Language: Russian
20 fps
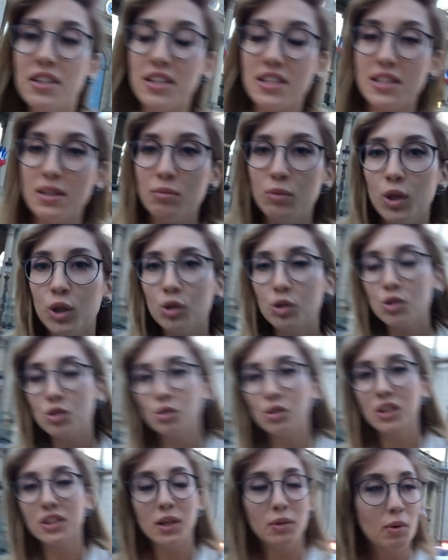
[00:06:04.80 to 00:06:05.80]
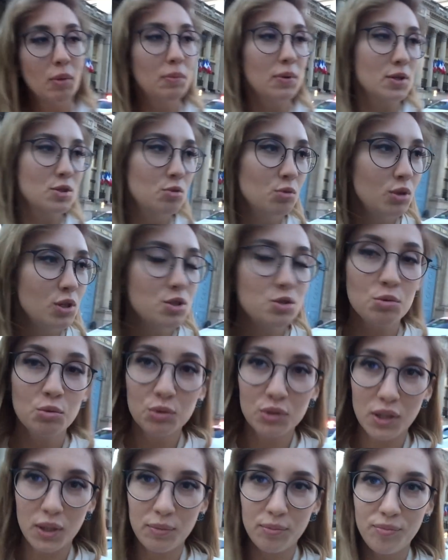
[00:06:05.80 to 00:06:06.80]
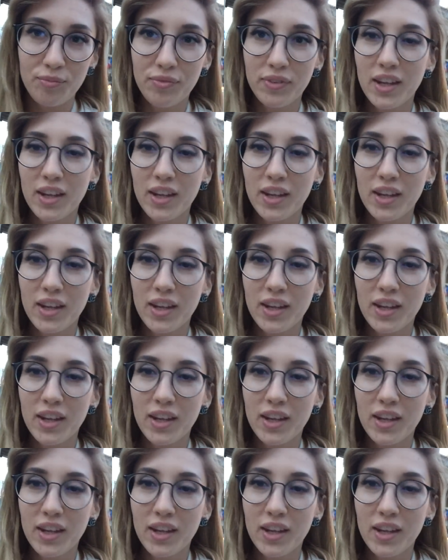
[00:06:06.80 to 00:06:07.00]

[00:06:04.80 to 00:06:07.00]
интересное было то, что когда мы проснулись утром,